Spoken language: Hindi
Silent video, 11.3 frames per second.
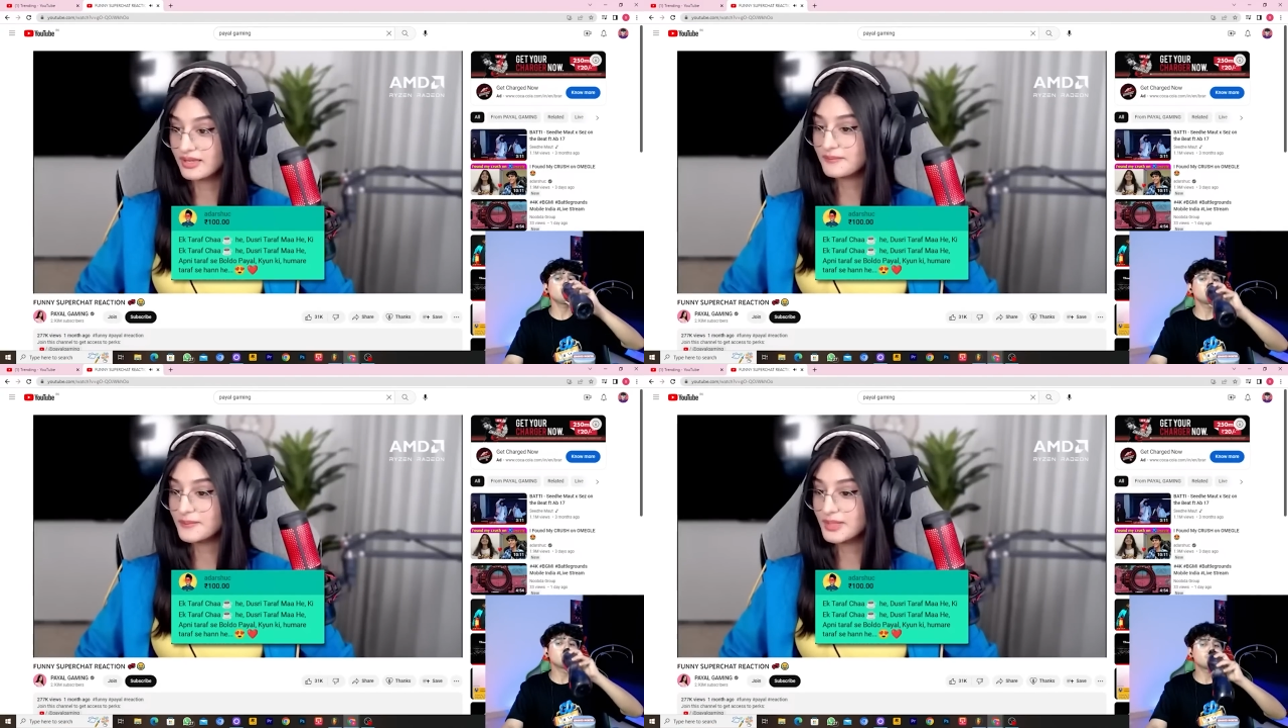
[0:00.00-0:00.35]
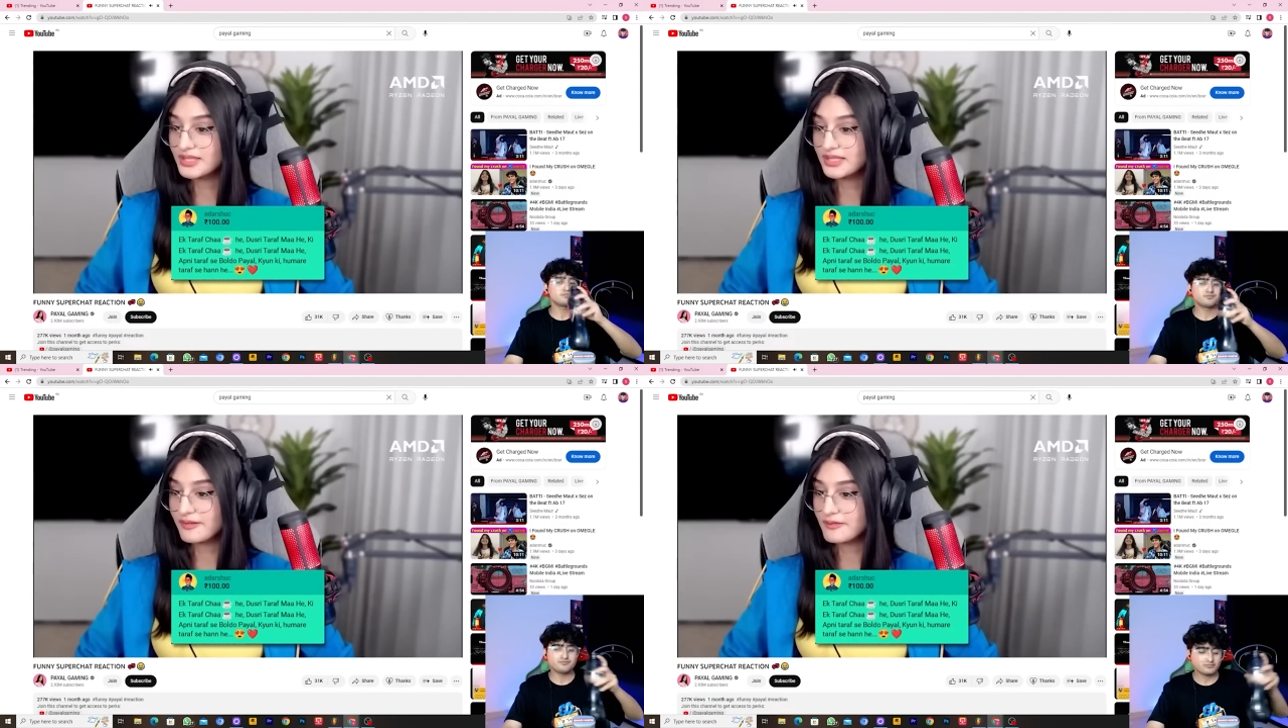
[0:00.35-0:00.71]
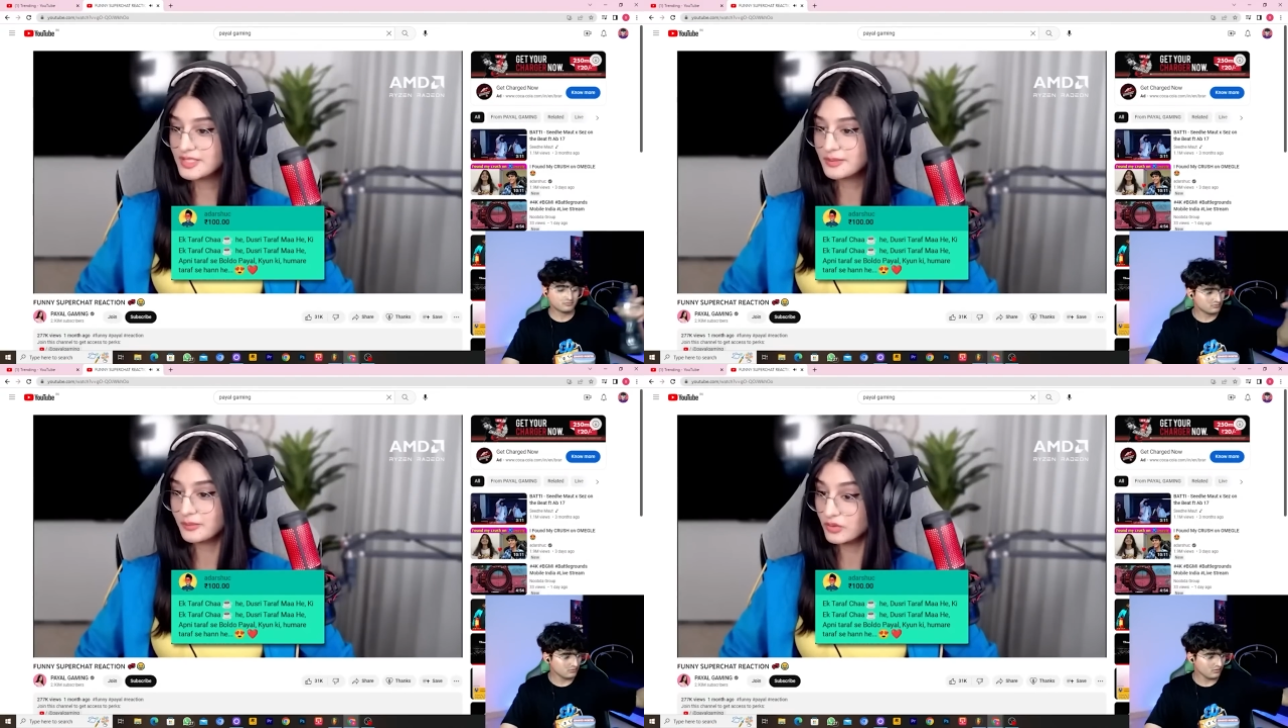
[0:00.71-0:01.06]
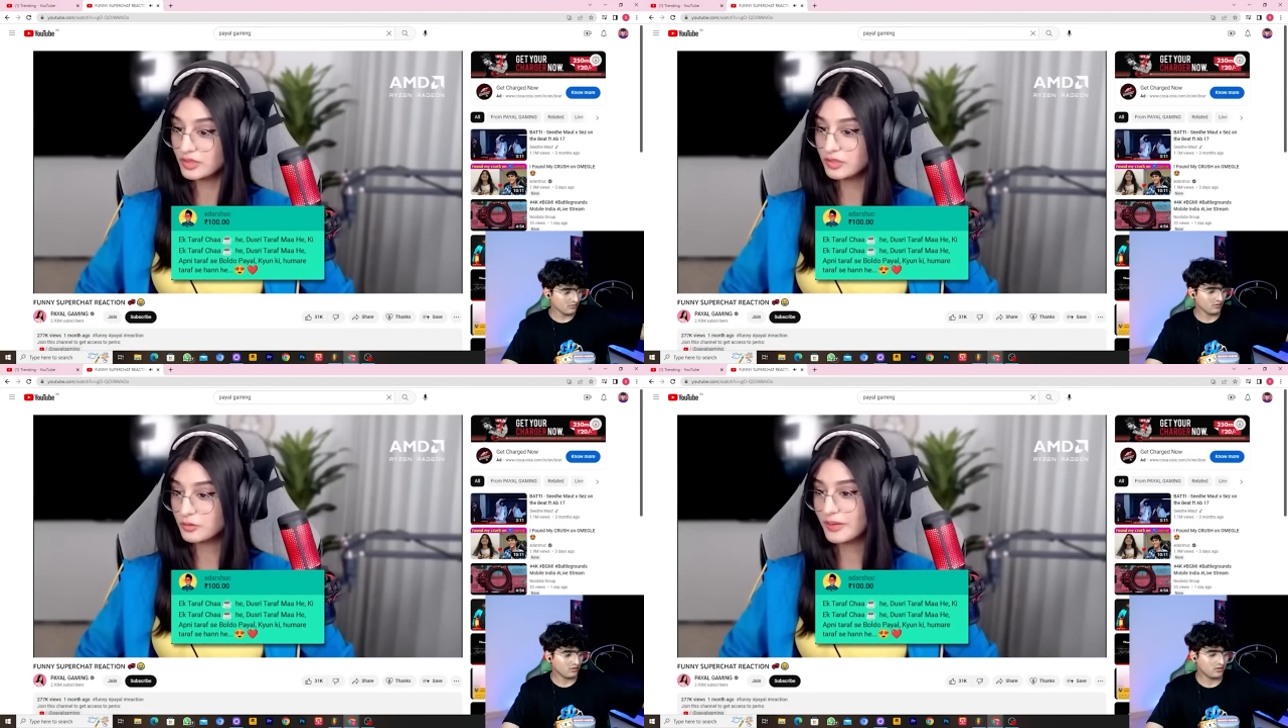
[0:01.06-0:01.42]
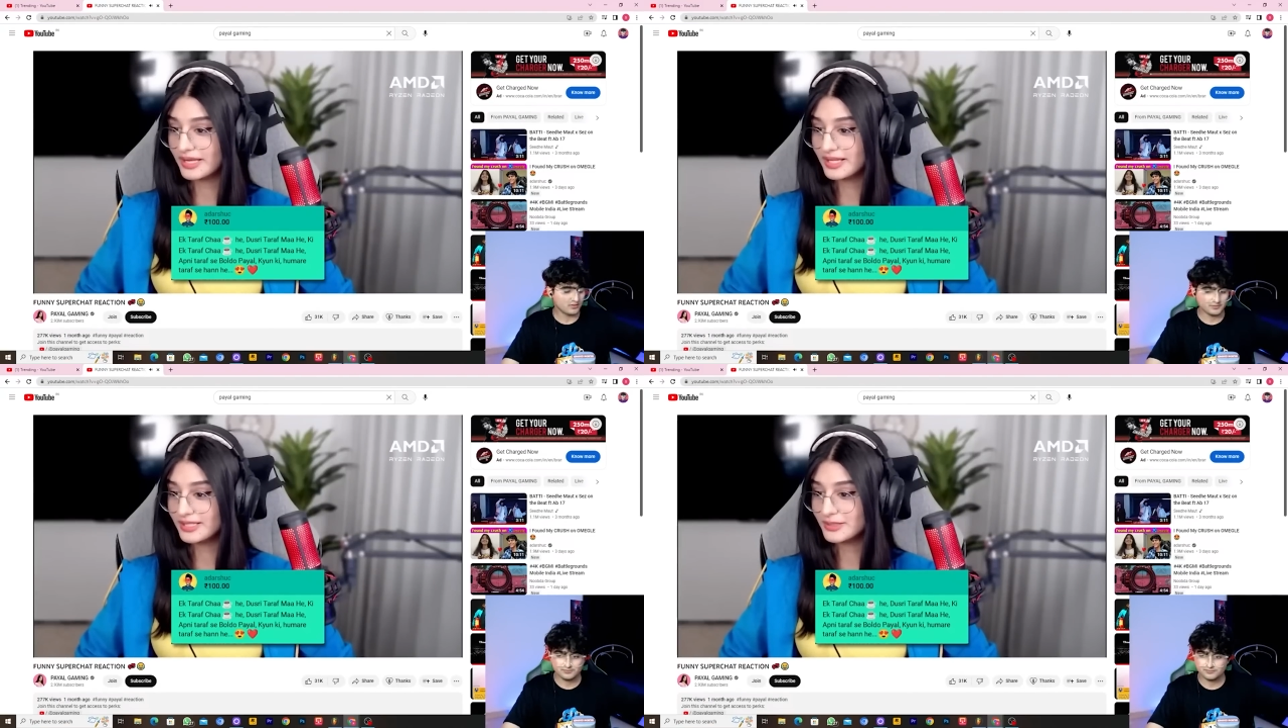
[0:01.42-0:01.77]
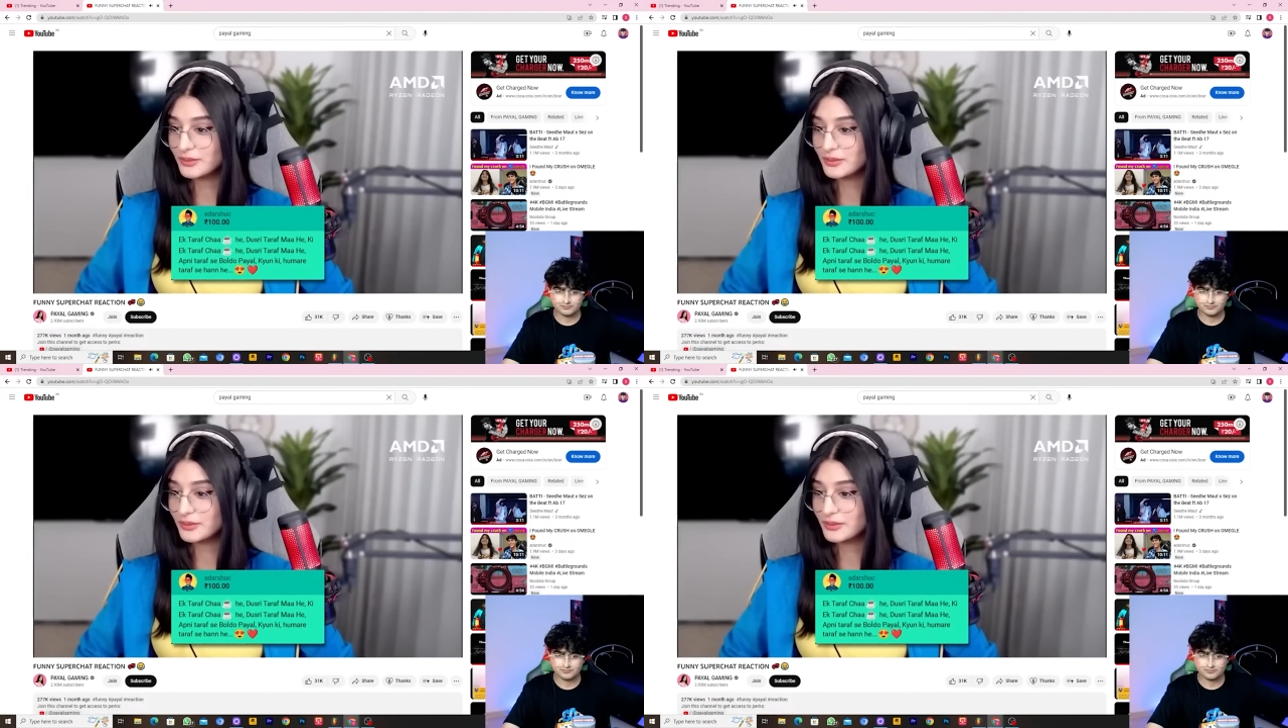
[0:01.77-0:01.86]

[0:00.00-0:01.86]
अपनी तरफ से बोल दो पायल